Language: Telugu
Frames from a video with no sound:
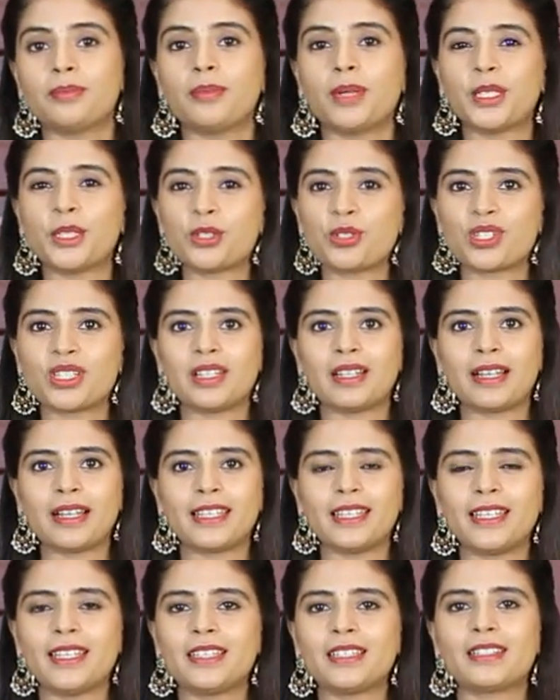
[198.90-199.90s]
మంచి
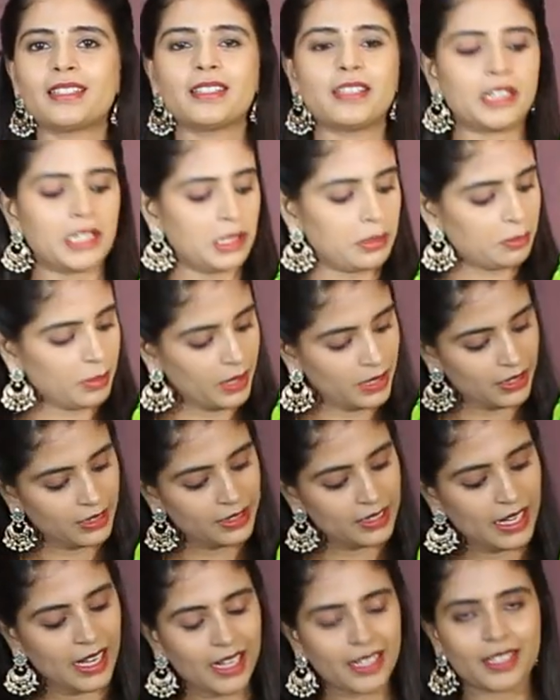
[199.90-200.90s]
లైట్ గ్రీన్ పైన
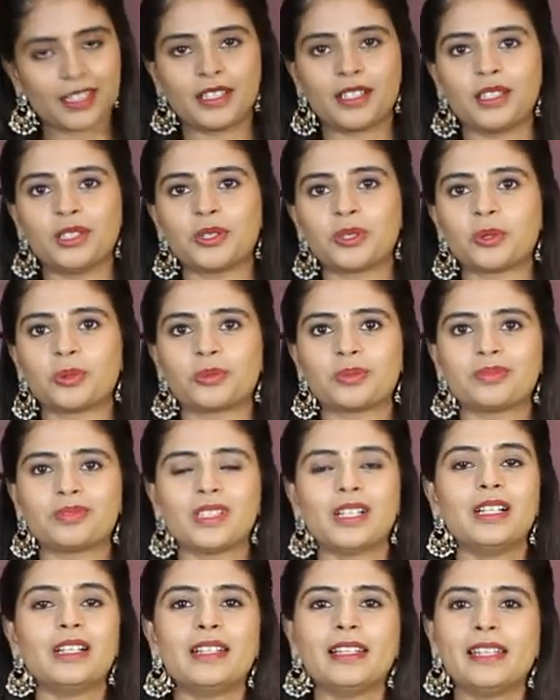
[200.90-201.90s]
డార్క్ గ్రీన్తో
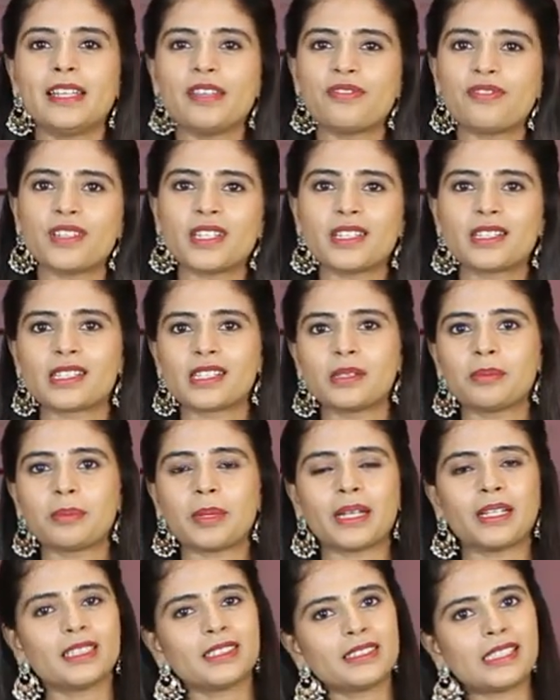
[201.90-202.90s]
లీఫీ గ్రీన్
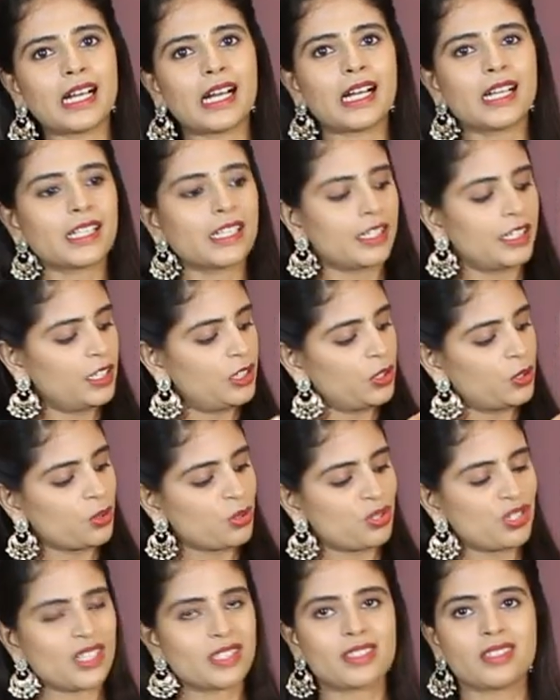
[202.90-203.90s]
పైన డార్క్ గ్రీన్
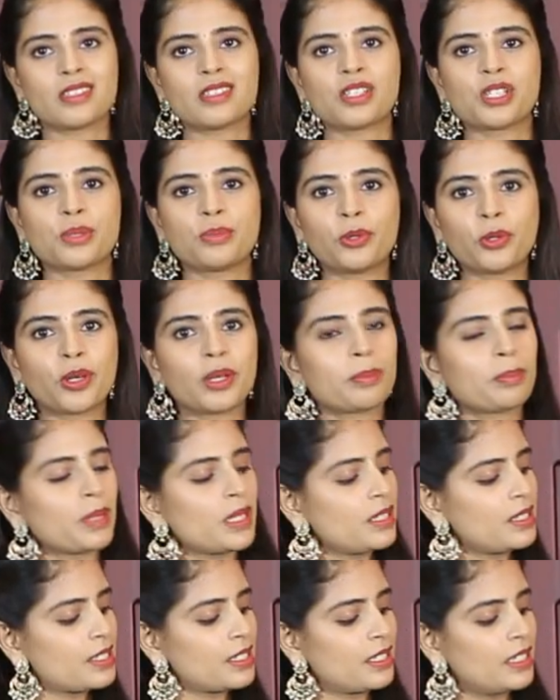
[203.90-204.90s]
యూజ్ చేసి షిబోరి
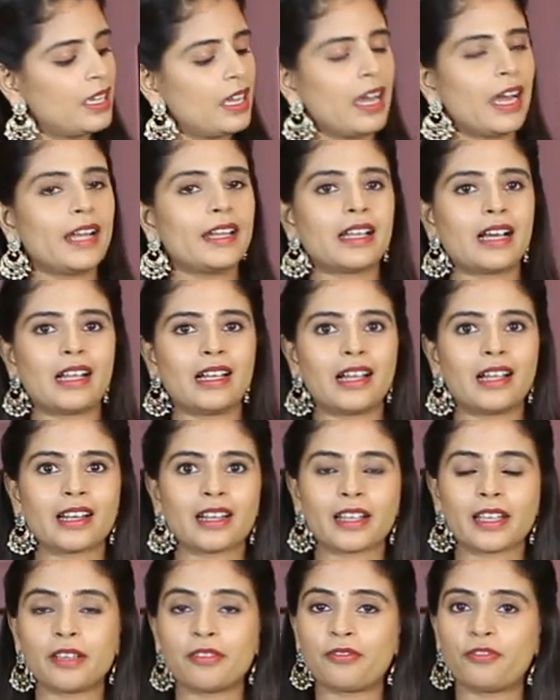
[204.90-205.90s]
ప్రింట్స్ అండ్
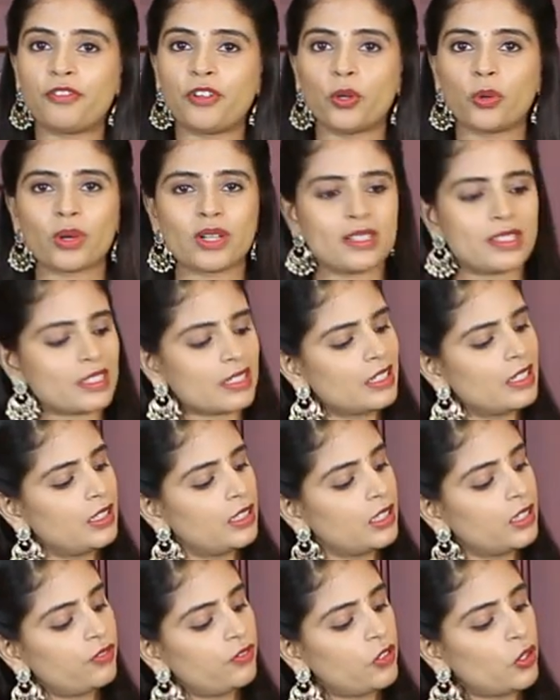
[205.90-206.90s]
అలాగే ఫ్లోరల్స్
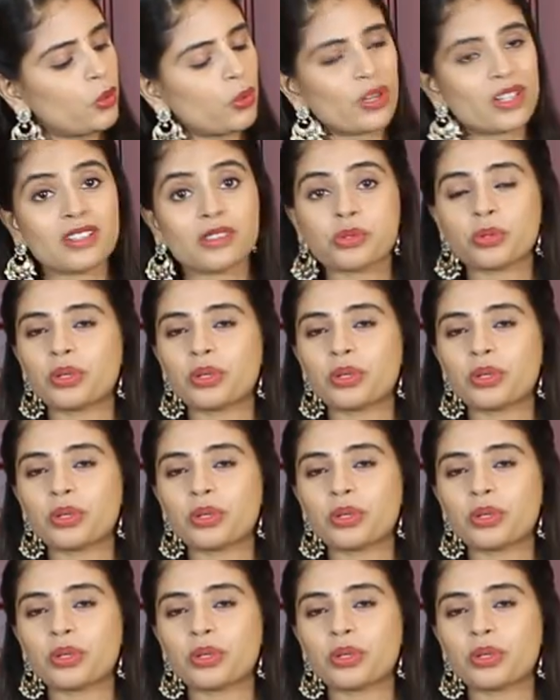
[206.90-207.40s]
ఈ ఫ్లోరల్స్